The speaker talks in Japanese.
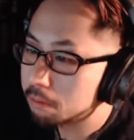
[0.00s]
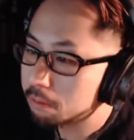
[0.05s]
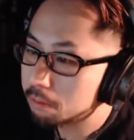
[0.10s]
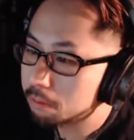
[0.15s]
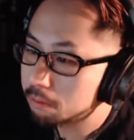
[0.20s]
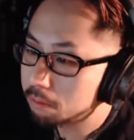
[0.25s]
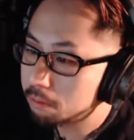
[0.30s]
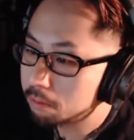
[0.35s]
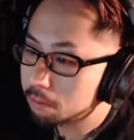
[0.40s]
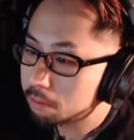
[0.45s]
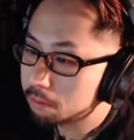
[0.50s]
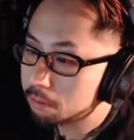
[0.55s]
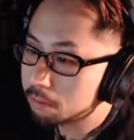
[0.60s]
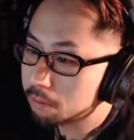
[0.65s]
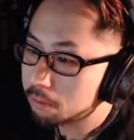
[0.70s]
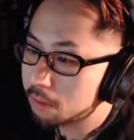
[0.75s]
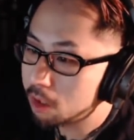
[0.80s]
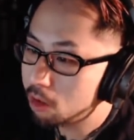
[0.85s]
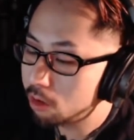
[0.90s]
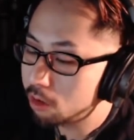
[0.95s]
うん、
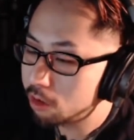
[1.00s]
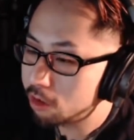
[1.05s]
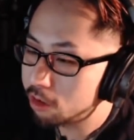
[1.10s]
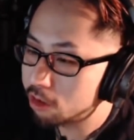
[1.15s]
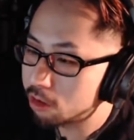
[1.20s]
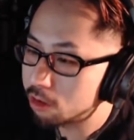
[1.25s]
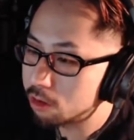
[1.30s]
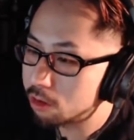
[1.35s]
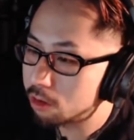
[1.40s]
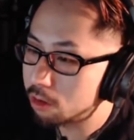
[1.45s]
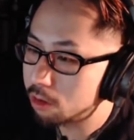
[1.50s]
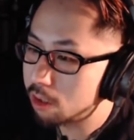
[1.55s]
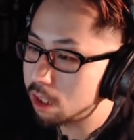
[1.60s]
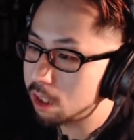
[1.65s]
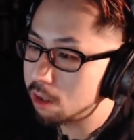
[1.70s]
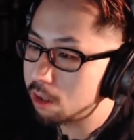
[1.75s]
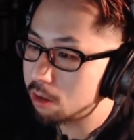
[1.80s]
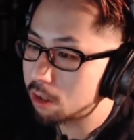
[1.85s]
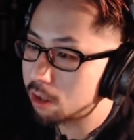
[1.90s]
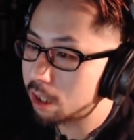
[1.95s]
よんじゅうごにん
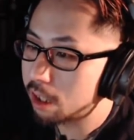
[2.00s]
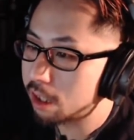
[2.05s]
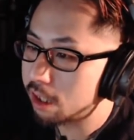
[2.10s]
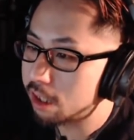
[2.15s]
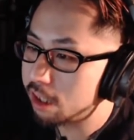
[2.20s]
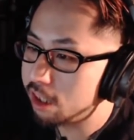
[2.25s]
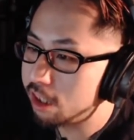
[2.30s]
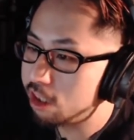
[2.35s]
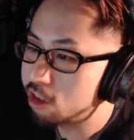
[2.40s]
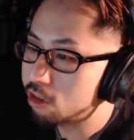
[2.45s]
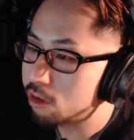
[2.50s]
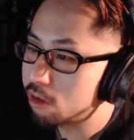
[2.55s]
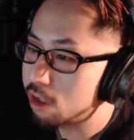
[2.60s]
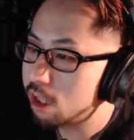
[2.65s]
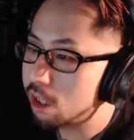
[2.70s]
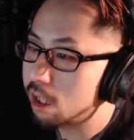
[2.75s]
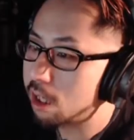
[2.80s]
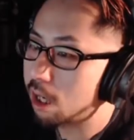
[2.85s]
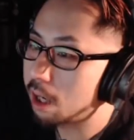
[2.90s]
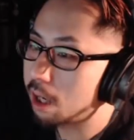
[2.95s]
いる中でにじゅうに
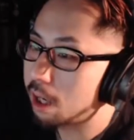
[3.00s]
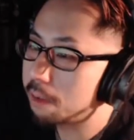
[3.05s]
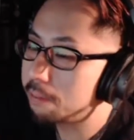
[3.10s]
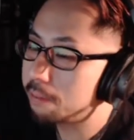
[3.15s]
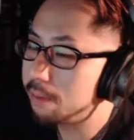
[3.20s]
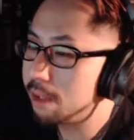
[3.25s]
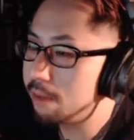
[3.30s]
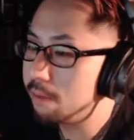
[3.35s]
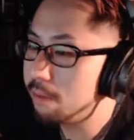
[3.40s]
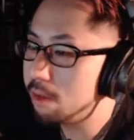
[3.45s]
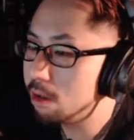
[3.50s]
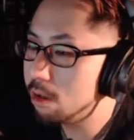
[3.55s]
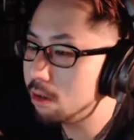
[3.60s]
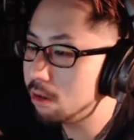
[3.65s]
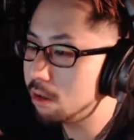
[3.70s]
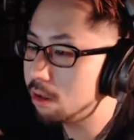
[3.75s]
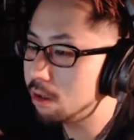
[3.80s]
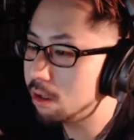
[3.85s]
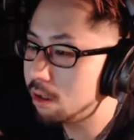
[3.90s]
いか。微妙